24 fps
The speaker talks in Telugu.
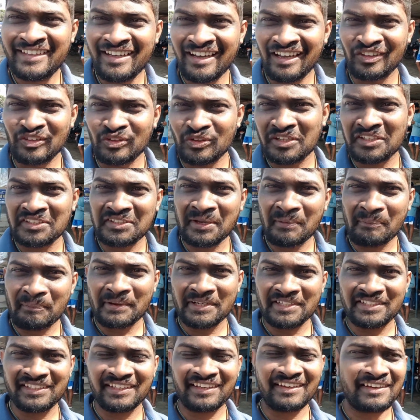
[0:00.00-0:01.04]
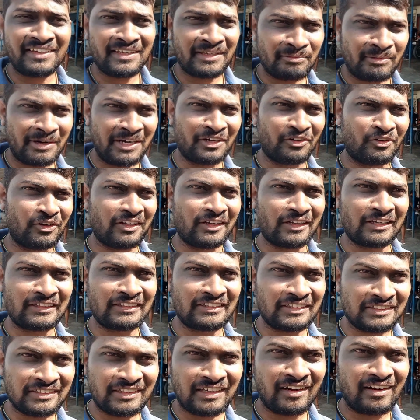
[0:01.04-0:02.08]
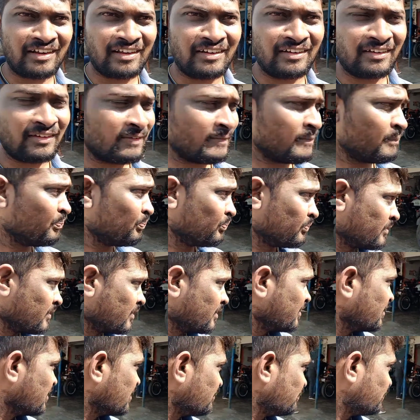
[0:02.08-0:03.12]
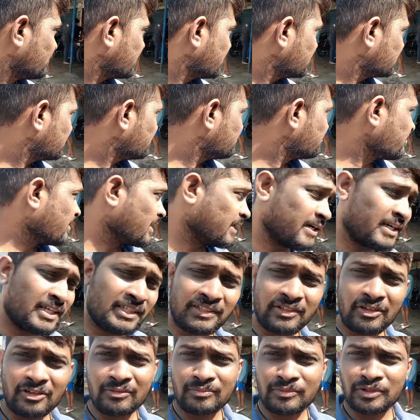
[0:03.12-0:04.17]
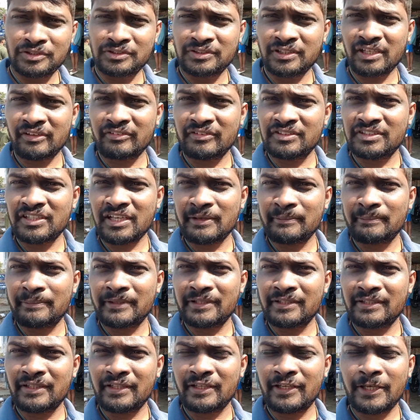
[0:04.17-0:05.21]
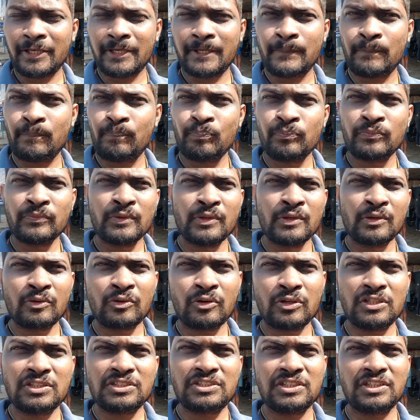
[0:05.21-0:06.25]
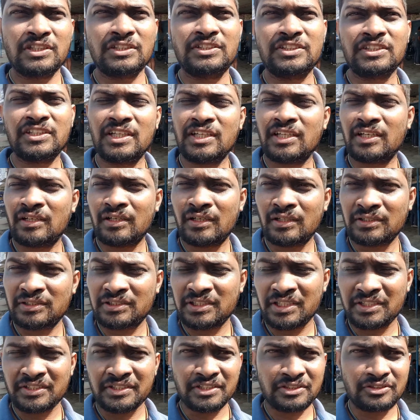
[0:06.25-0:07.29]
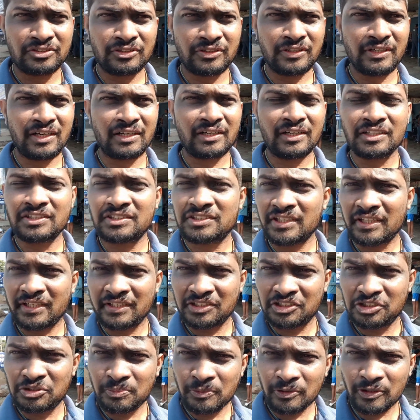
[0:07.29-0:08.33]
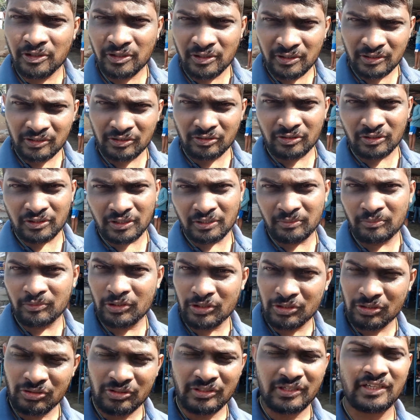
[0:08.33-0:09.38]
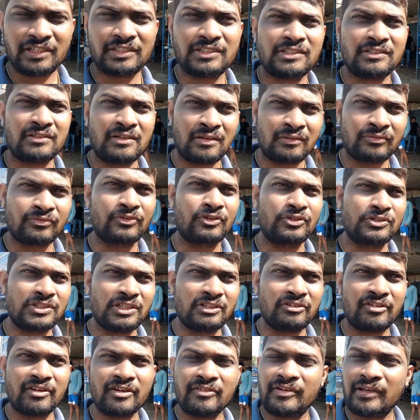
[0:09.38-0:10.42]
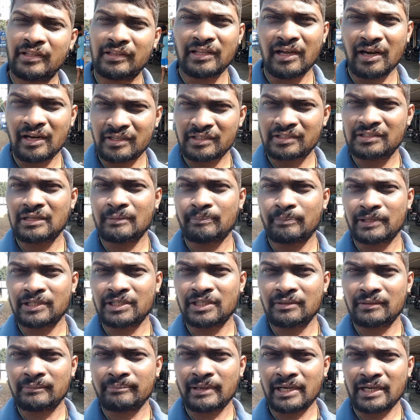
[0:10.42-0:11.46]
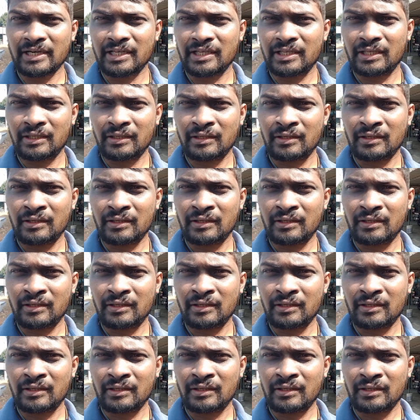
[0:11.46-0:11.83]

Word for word: అందుకని చెప్పేసి ఇక ఈ బండి కూడా తీసుకురాలే ఇప్పుడైతే బండి అయితే ఆల్మోస్ట్ సర్వీస్ అయిపోయింది కొన్ని చిన్న చిన్న చేంజెస్ ఉండే అంటే చైన్ స్ప్రాకెట్ ఒకటి పోయిన ఉండే కోర్స్ ఇరవై వేలు దాటింది అప్పటికి బండి